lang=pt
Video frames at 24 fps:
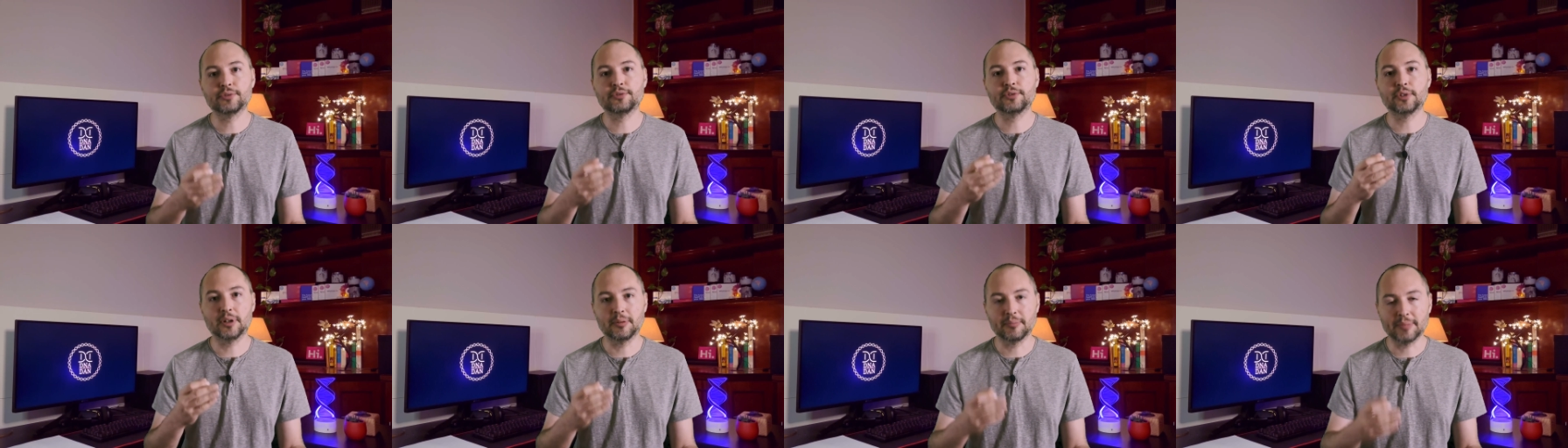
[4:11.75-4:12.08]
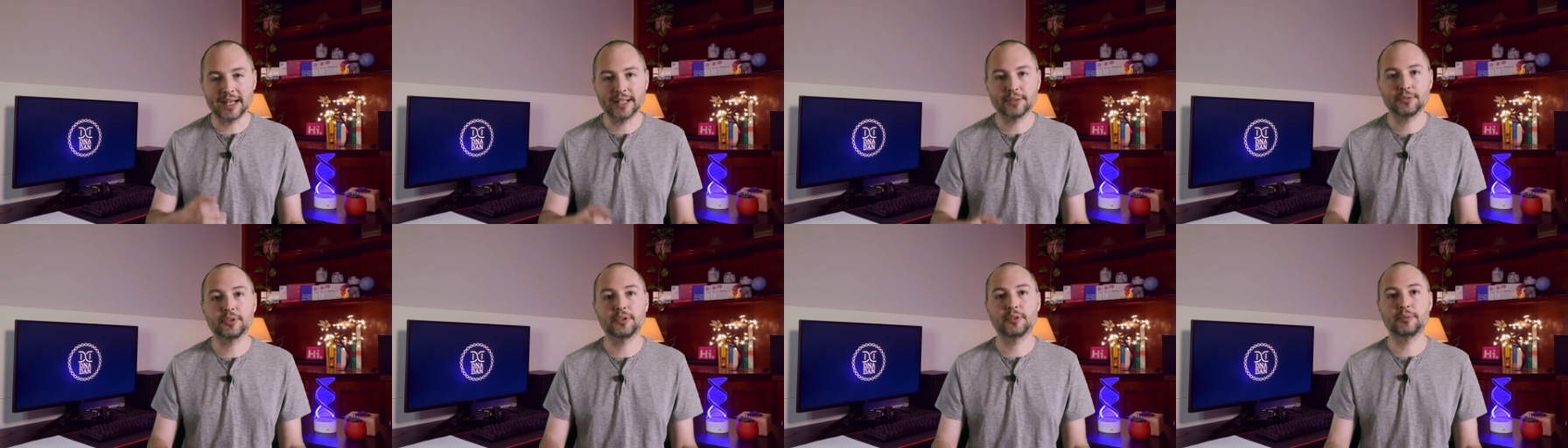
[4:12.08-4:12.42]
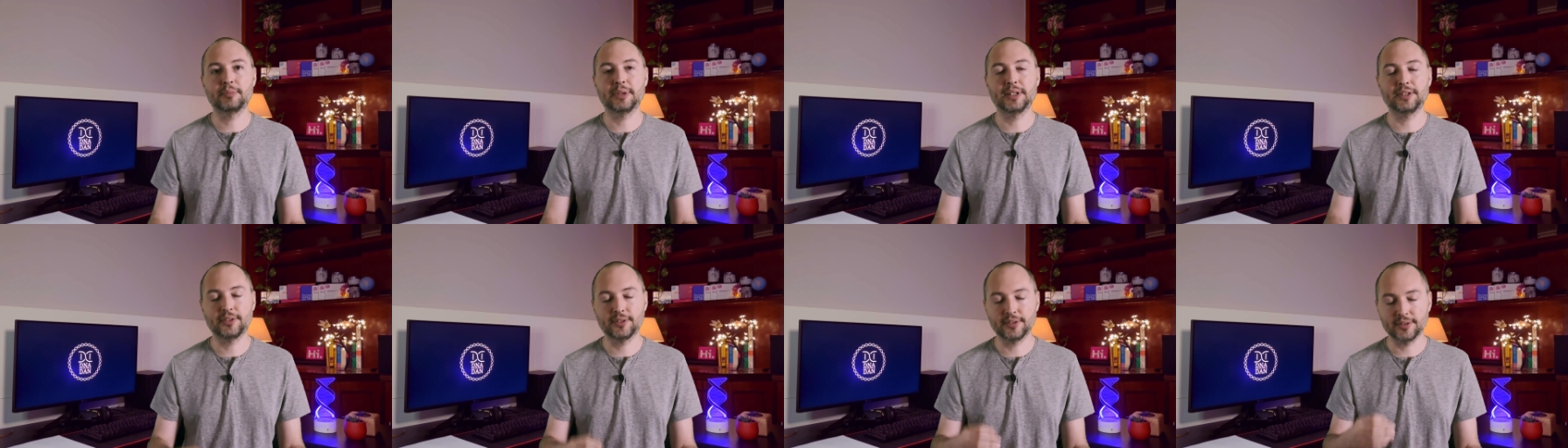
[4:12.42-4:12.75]
no formato
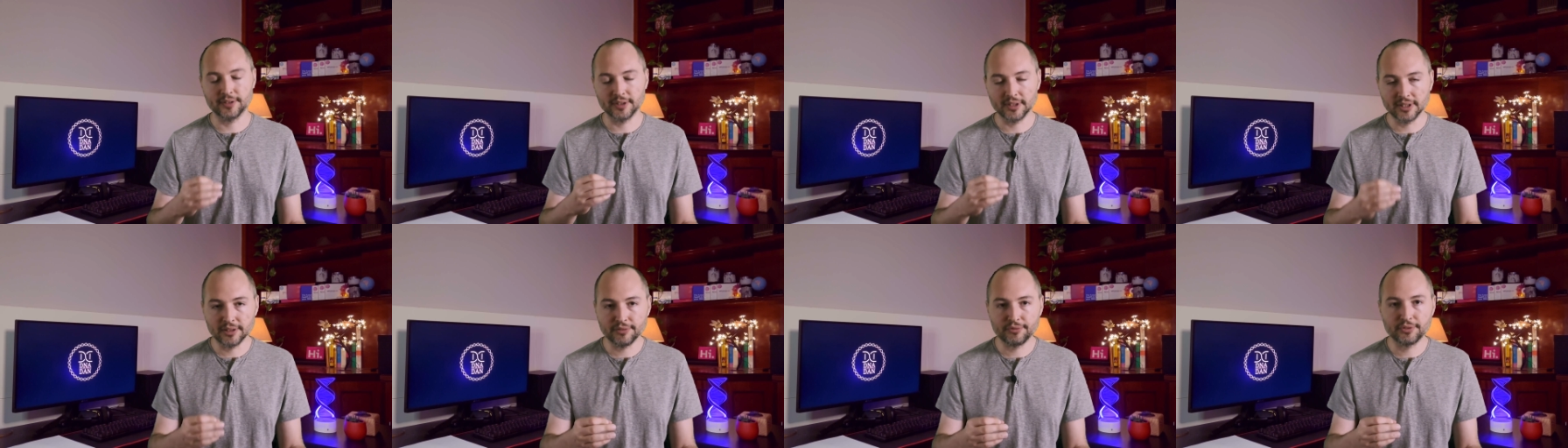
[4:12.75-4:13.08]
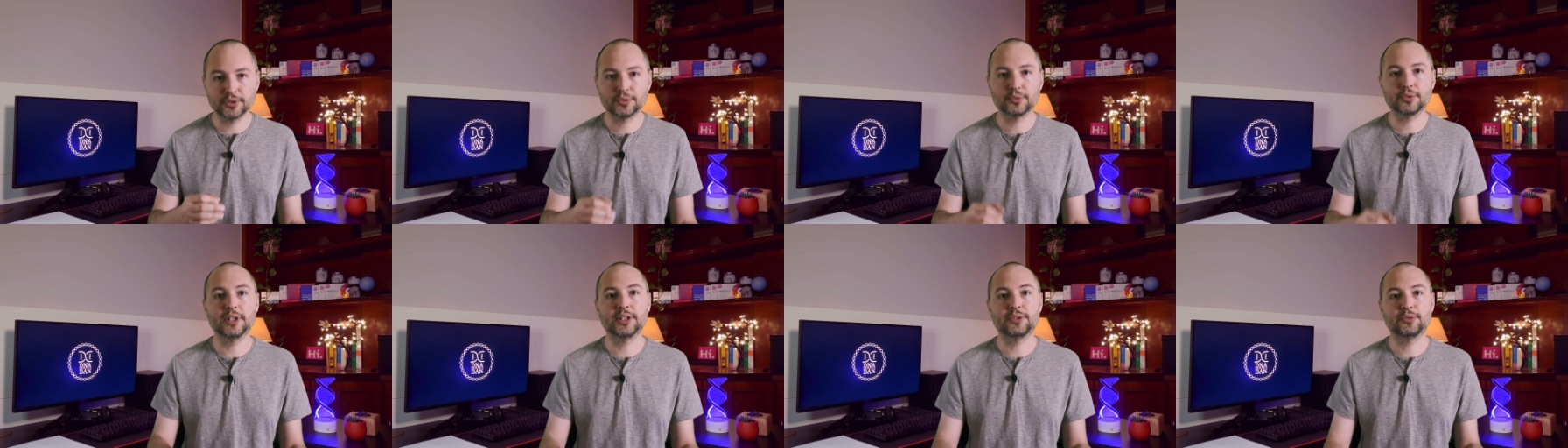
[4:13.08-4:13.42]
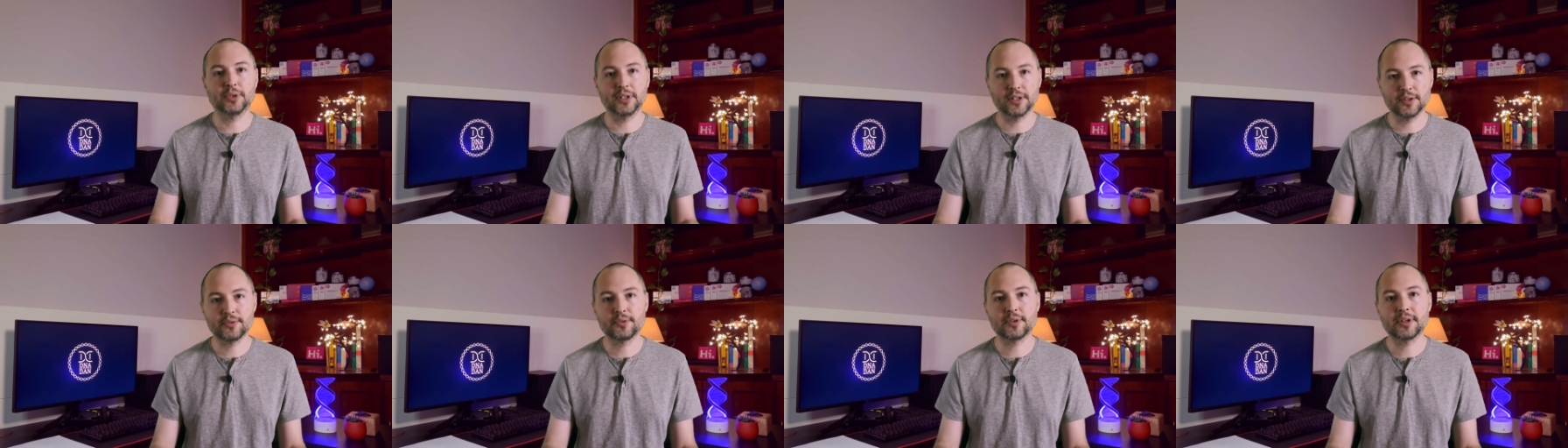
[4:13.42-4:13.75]
específico da
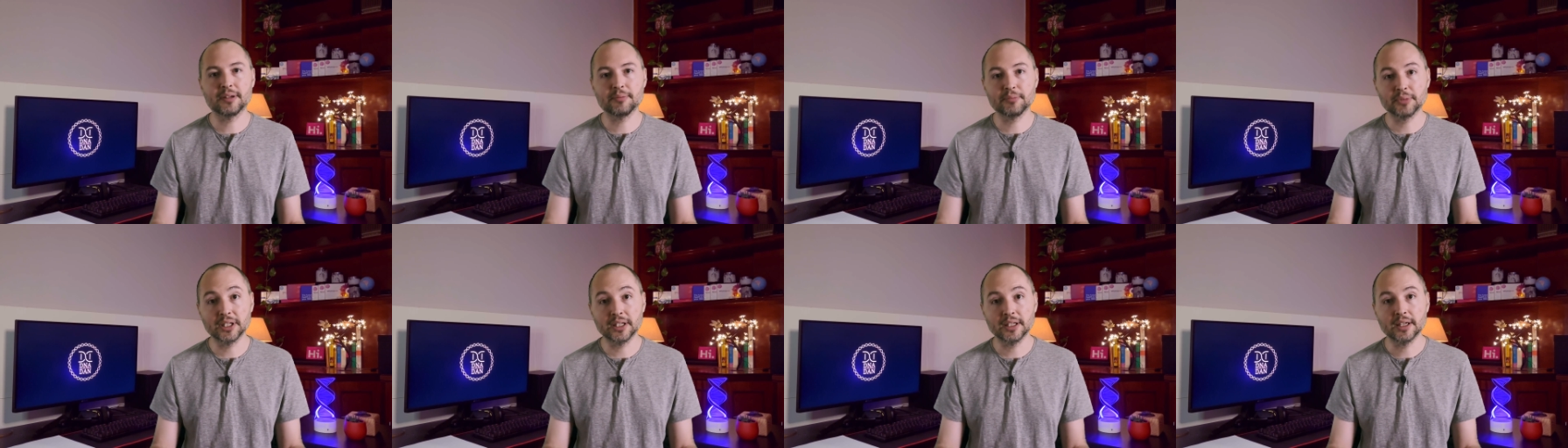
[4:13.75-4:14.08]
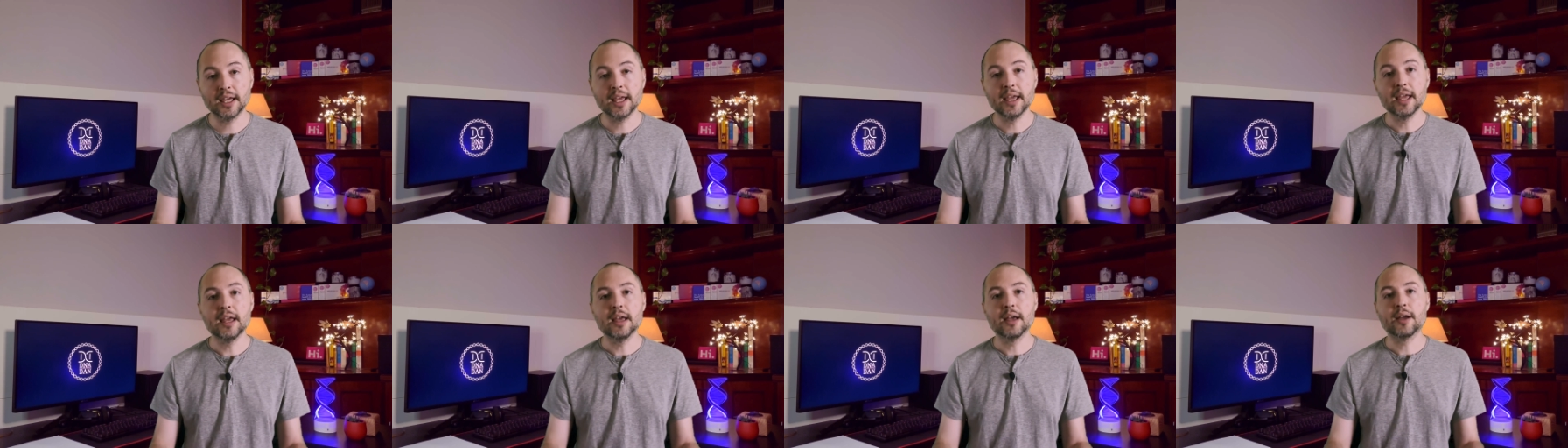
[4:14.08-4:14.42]
23andMe